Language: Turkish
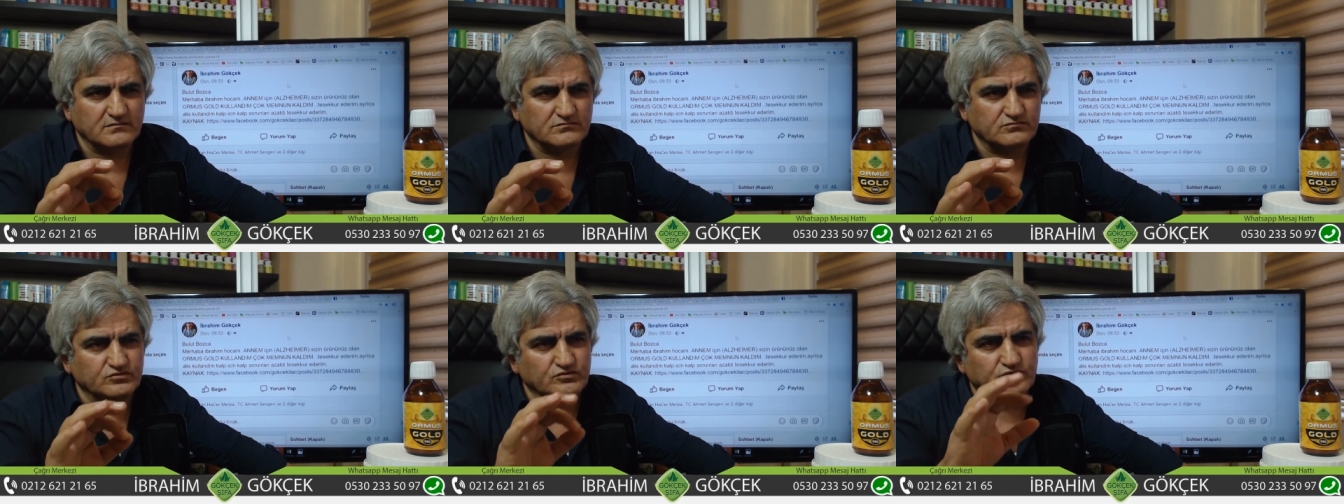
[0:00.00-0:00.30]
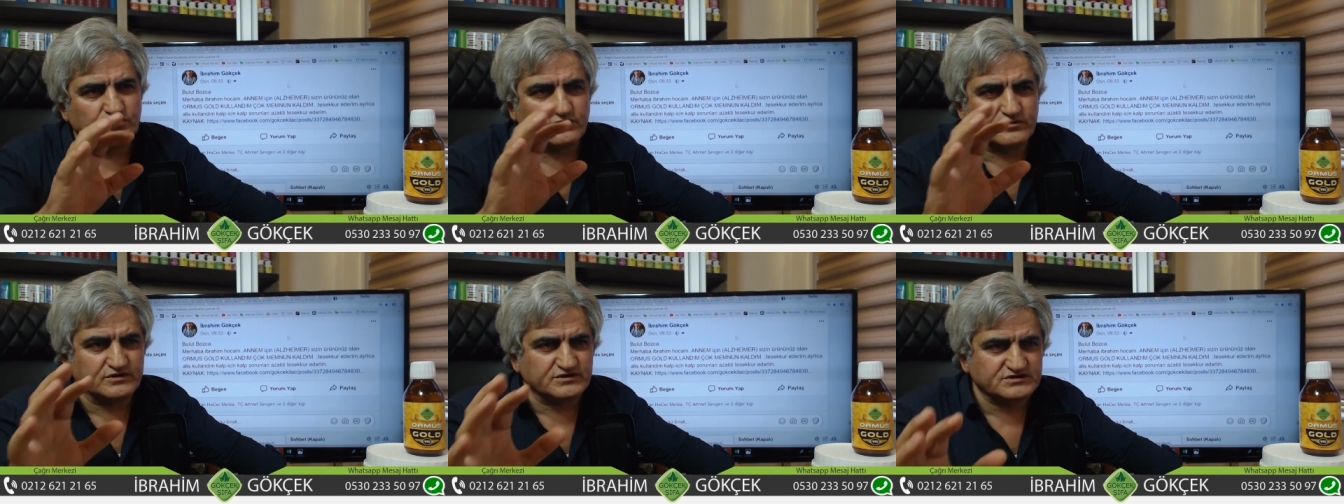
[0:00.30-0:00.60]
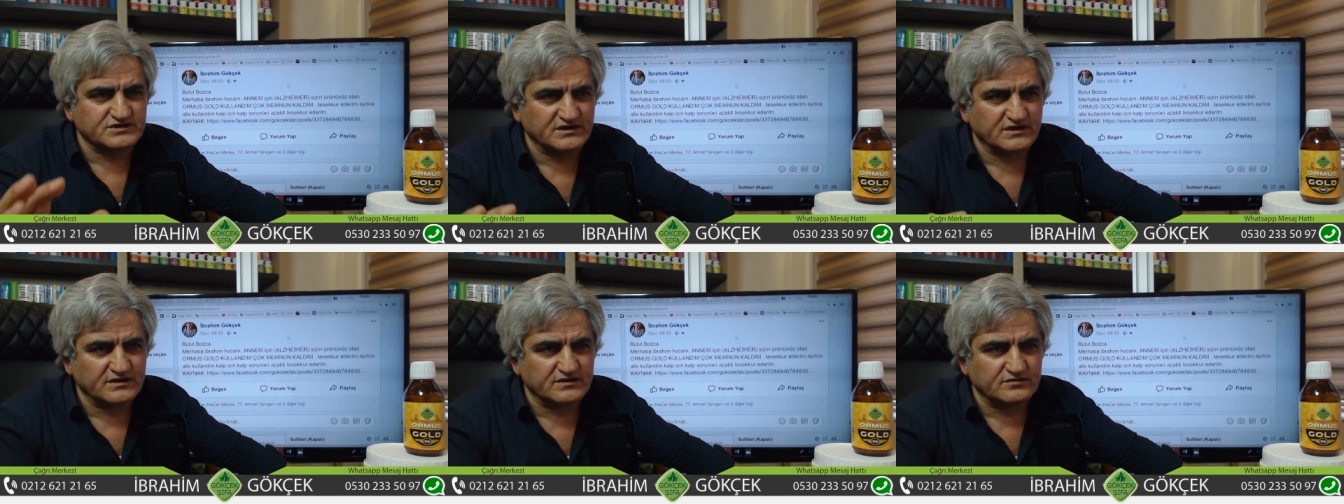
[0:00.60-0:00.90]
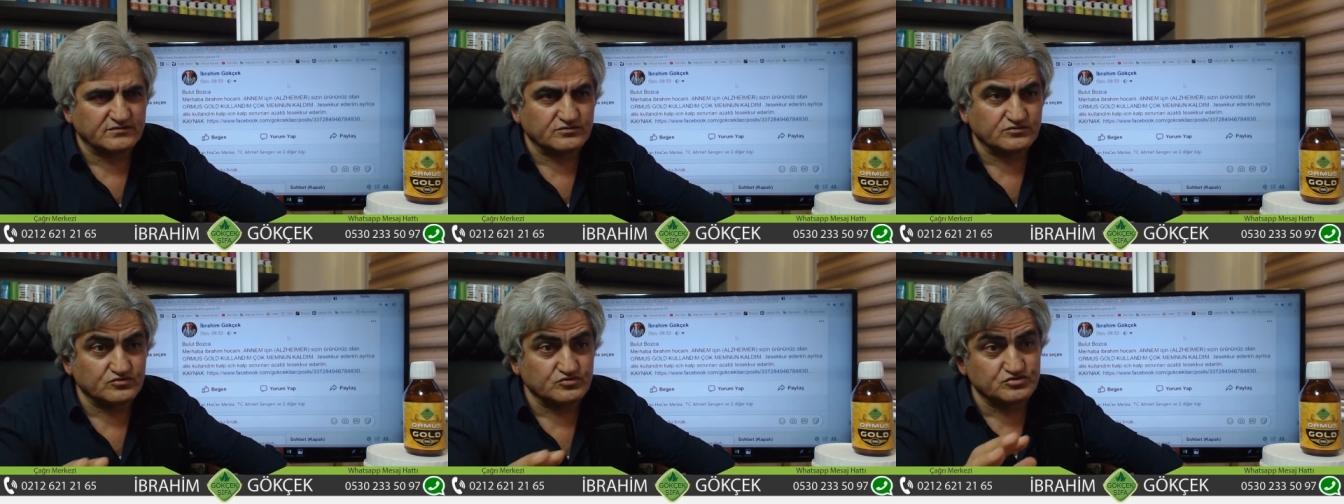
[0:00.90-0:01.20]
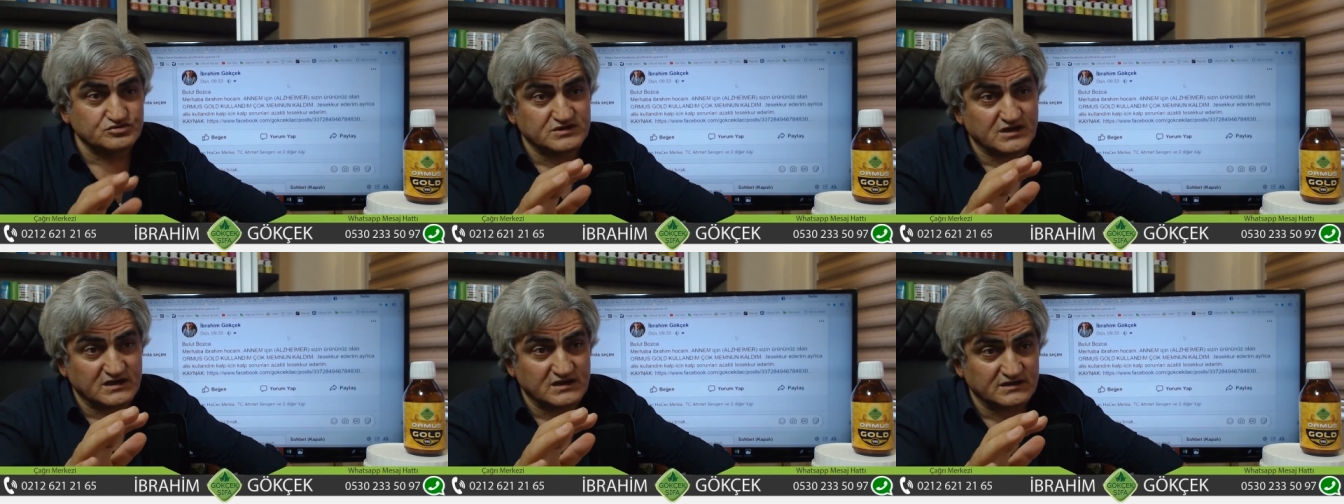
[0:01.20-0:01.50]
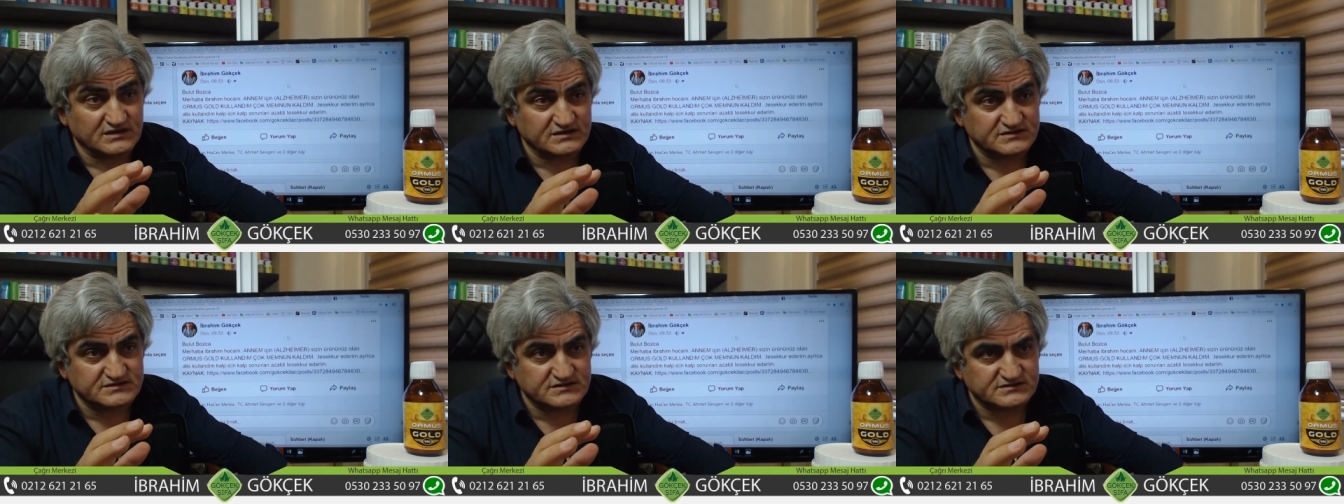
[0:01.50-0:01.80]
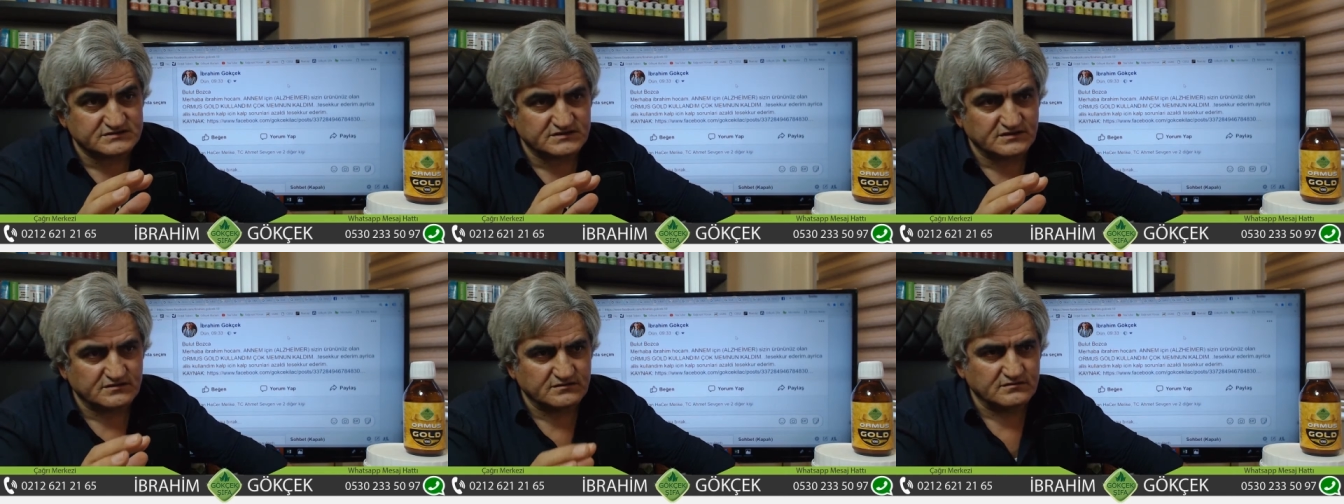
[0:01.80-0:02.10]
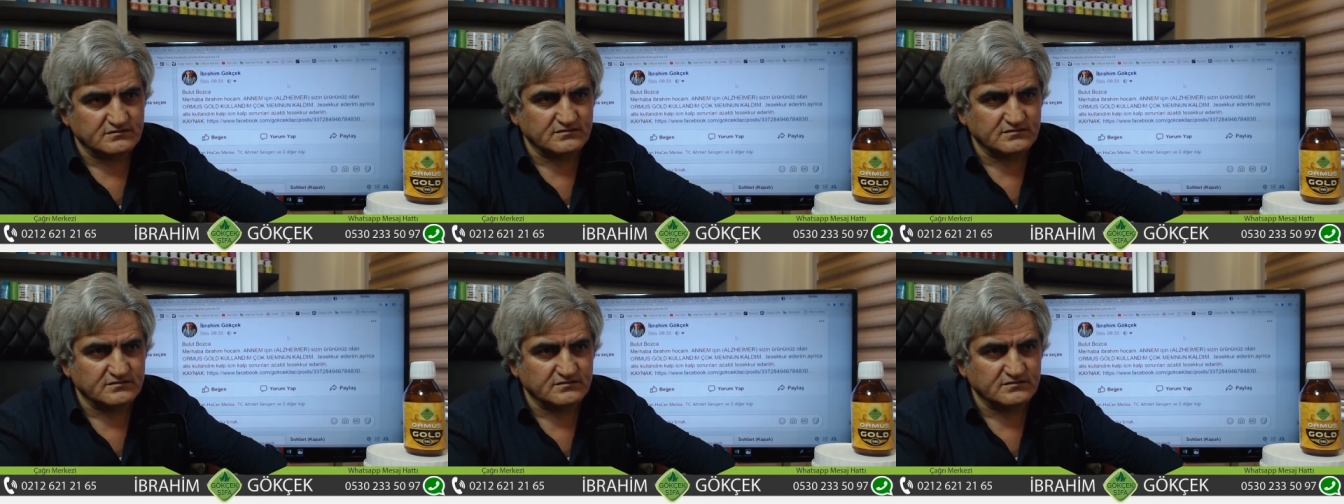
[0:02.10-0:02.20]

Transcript: Bu ürün işe yarıyor. Yüzde elli geçirse.